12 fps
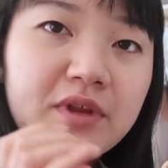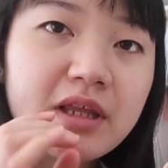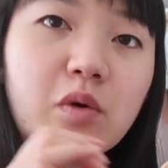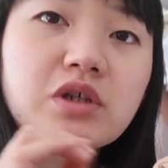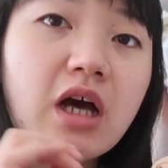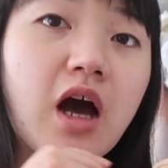
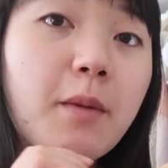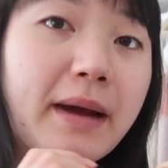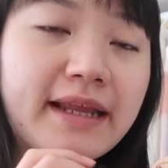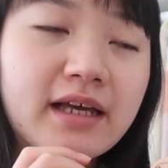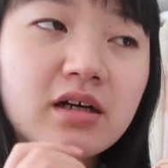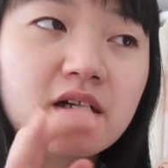因为我想要
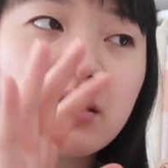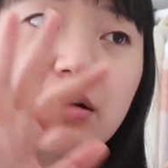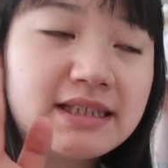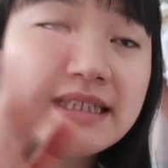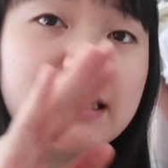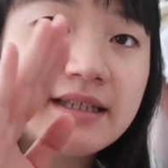买那个
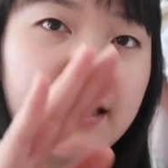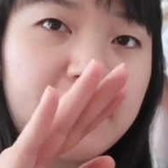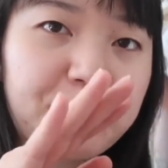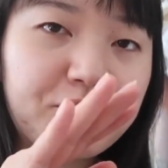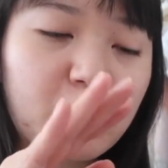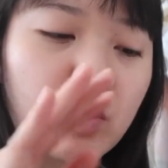气
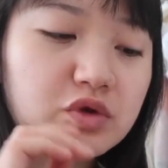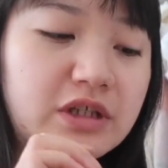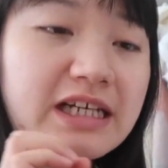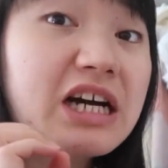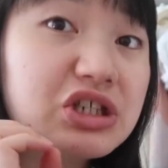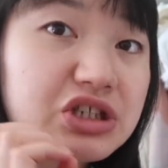垫，我觉
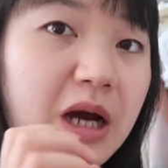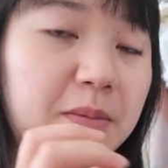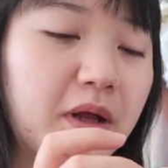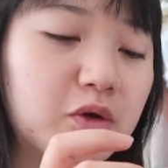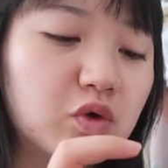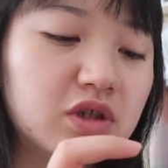得应该是差
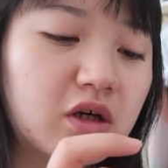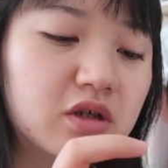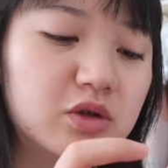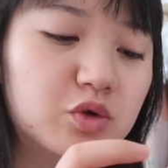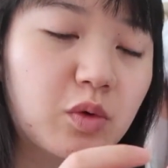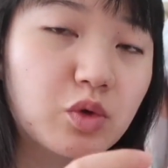不了多少
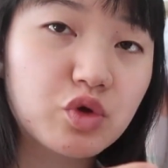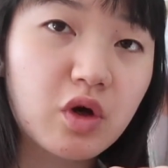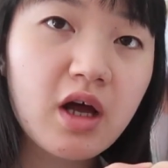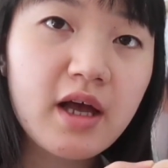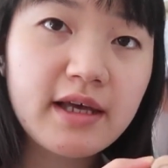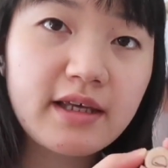的，所以我
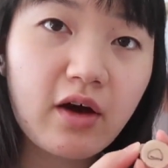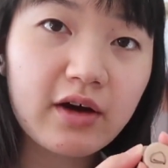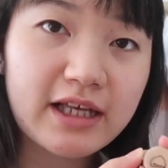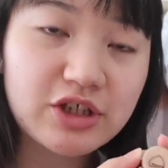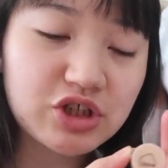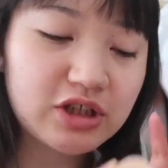说要
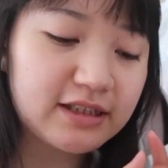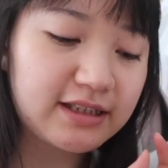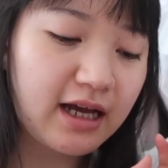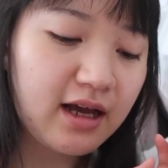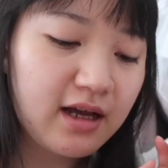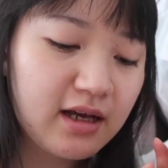给个来试一下。